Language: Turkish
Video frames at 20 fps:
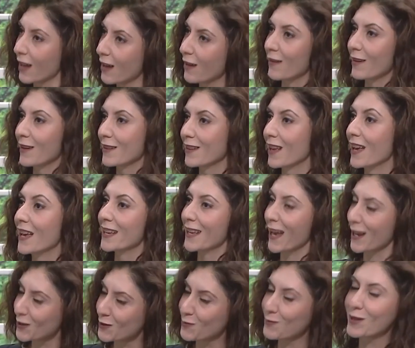Evet.
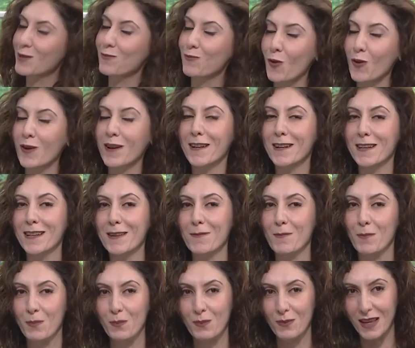Yani şimdi sporla ilgili
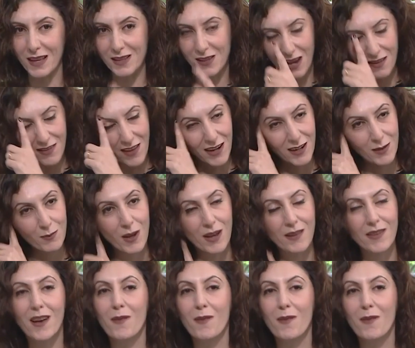Geçenlerde bir ana